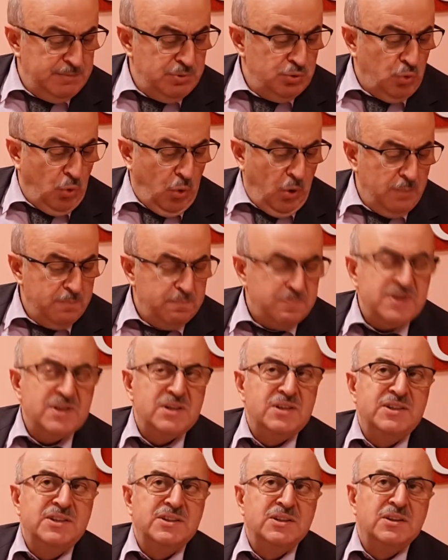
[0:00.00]

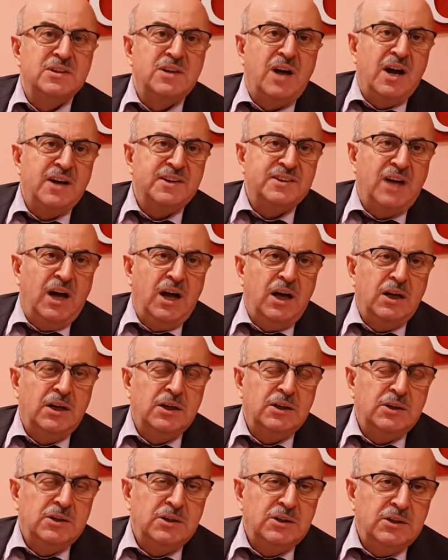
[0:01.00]
2011'li
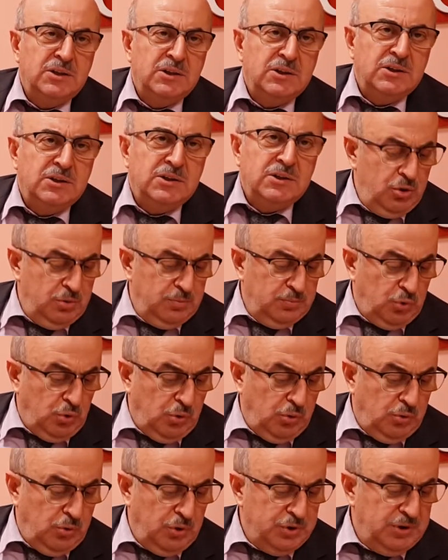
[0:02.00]
yıllarda
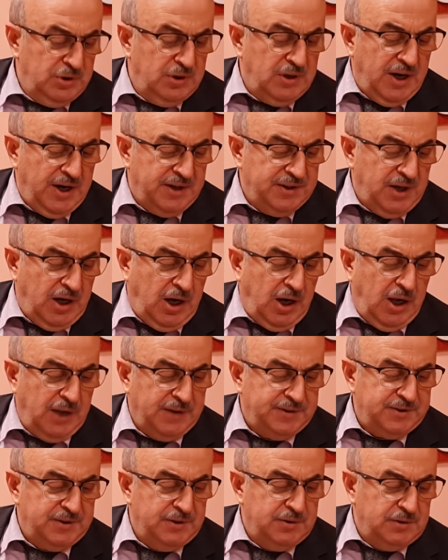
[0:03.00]
Malum o
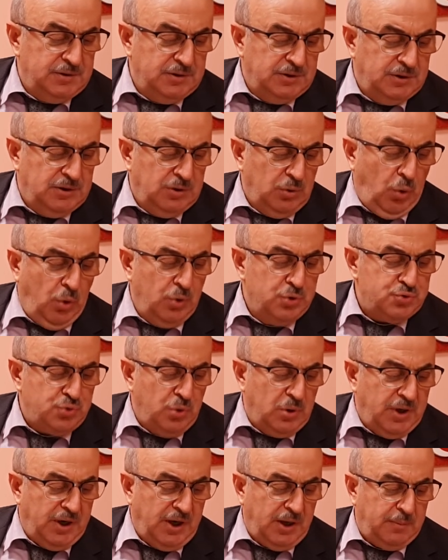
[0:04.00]
yıllarda altın
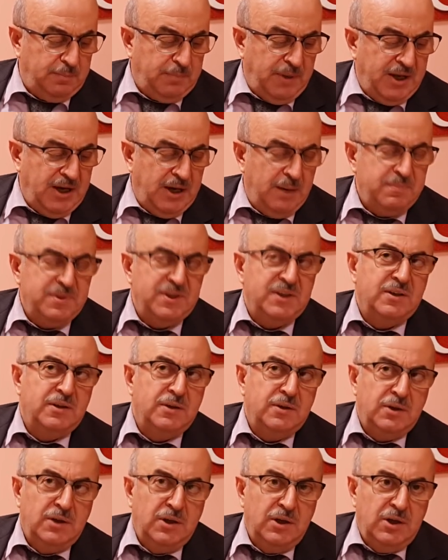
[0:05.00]
e, ons olarak
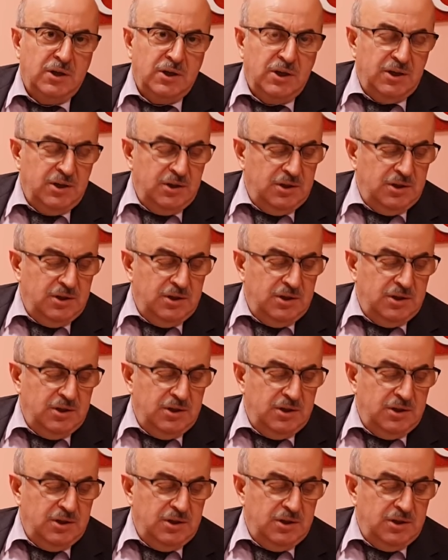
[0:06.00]
bayağı bir